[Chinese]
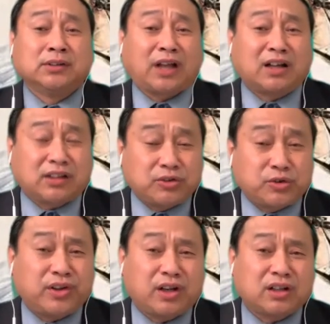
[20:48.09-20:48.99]
他他
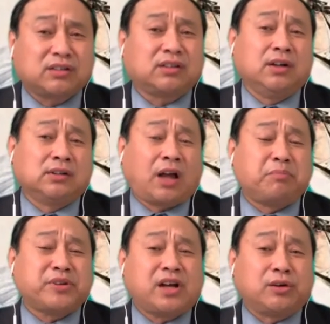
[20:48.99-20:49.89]
觉得这个他
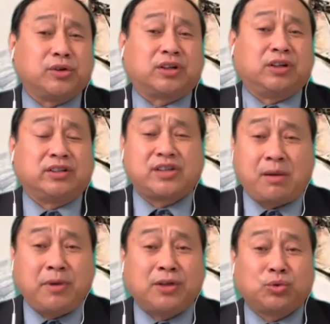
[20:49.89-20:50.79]
不像可能
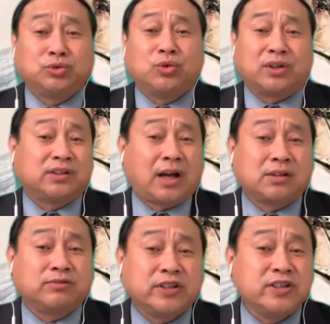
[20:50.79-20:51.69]
前面总统跟他
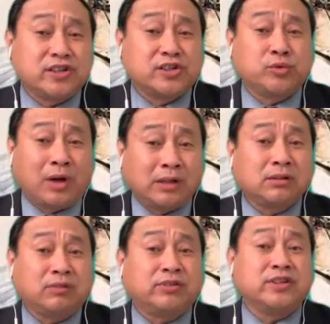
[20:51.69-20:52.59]
的分歧是原
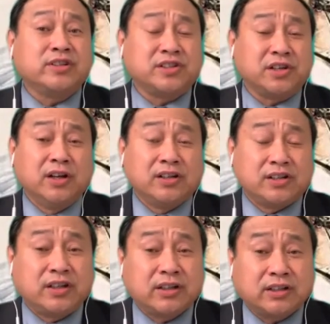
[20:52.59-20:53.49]
则分歧，是
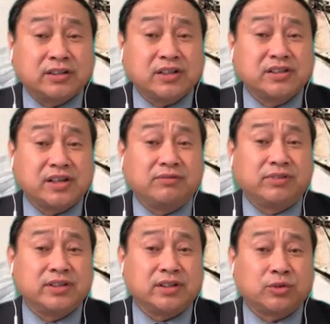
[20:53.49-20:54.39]
一些这个政见
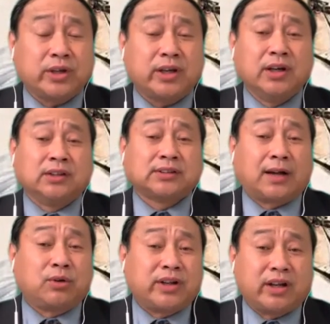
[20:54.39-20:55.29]
分歧，所以
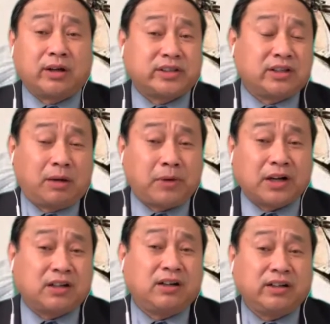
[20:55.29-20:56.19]
他说那个经常把
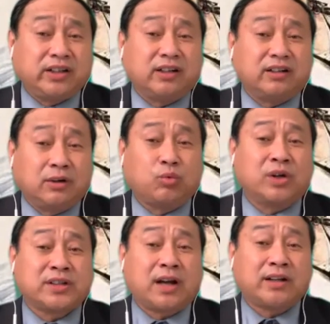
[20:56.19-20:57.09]
个人利益和国
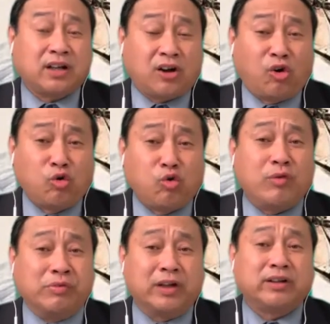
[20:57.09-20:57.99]
家利益搞混
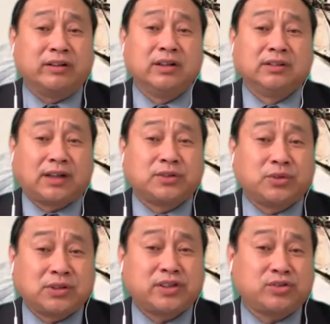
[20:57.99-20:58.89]
的人，他觉
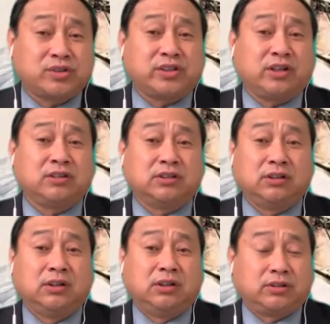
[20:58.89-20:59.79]
得这就是一个
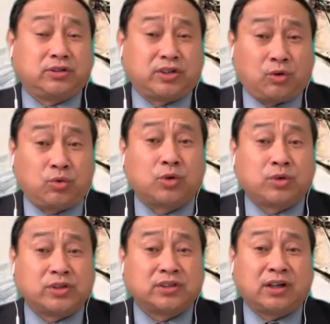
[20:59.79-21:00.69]
就小混
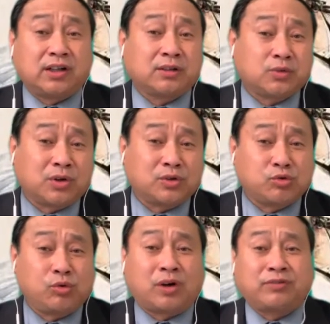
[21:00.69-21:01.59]
混似的，而且做事
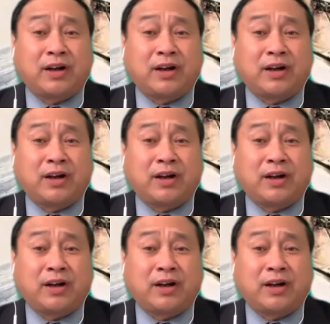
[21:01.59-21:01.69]
出尔